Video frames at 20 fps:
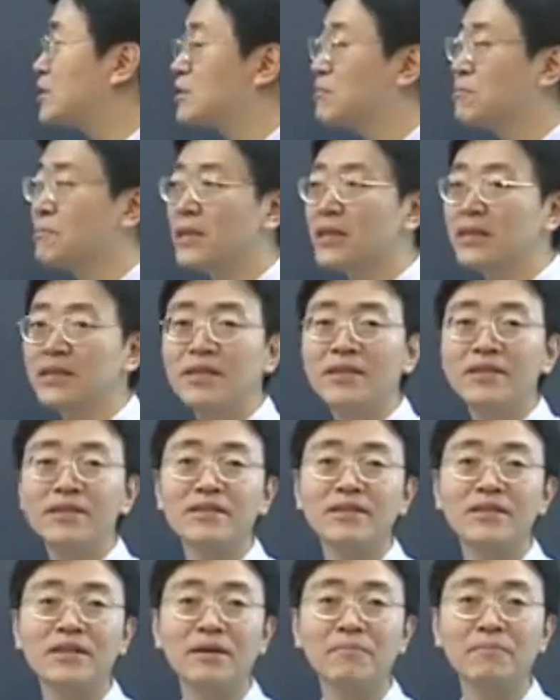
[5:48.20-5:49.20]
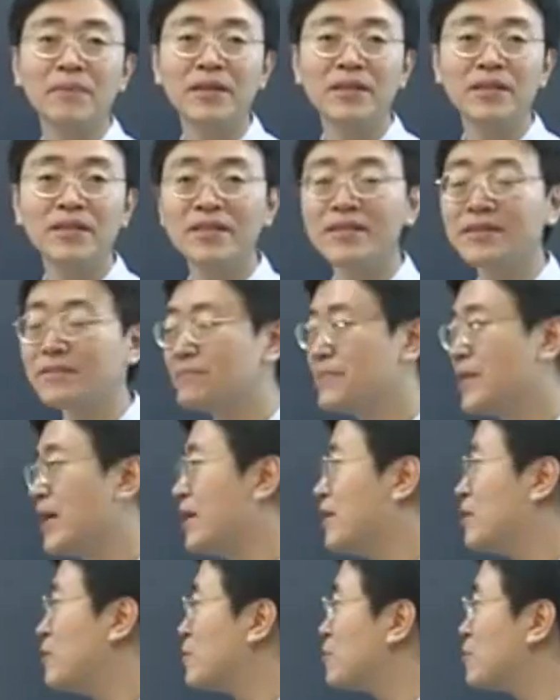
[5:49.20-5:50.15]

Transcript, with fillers: 是门厅啊，门厅。那